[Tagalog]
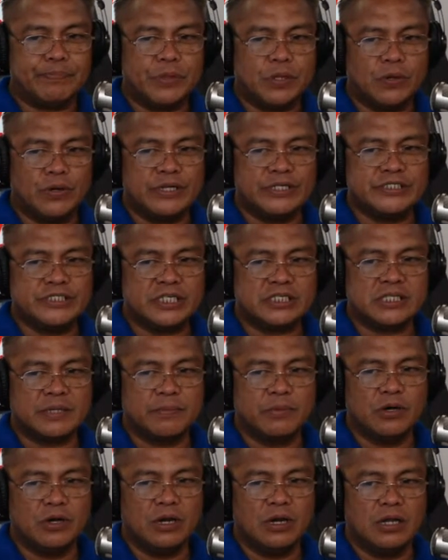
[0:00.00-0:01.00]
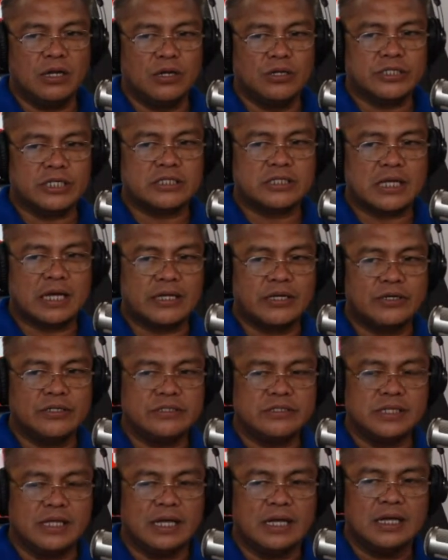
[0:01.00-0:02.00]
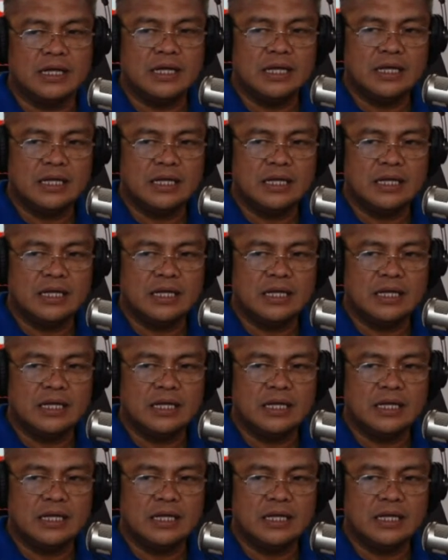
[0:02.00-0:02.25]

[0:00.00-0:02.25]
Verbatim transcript: o injectable glutathione